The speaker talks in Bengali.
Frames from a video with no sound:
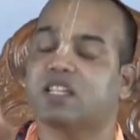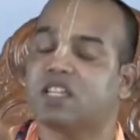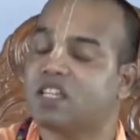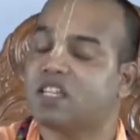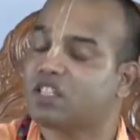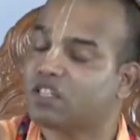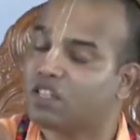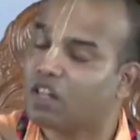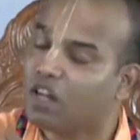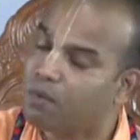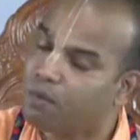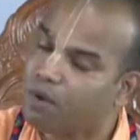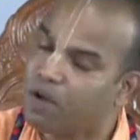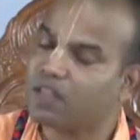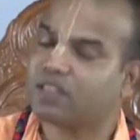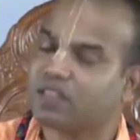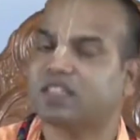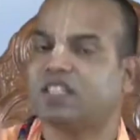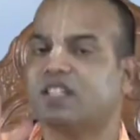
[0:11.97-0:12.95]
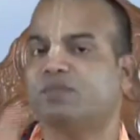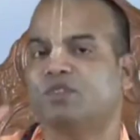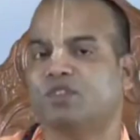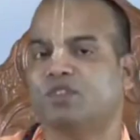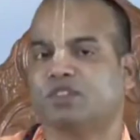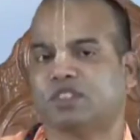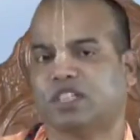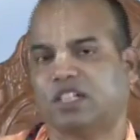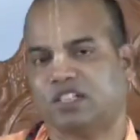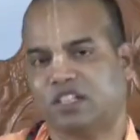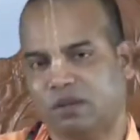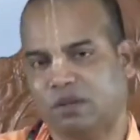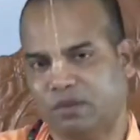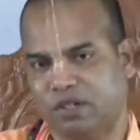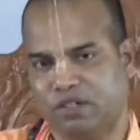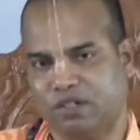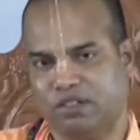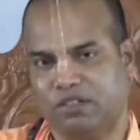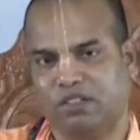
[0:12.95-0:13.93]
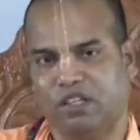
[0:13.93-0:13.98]
কৃষ্ণ ভক্তের মুখ থেকে
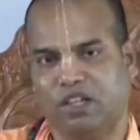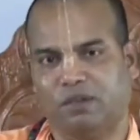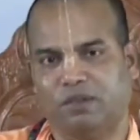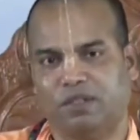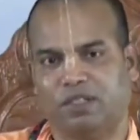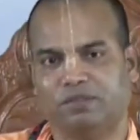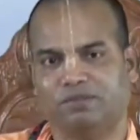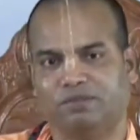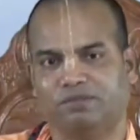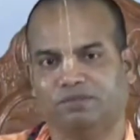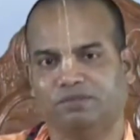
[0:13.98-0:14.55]
শ্রবণ করতে হবে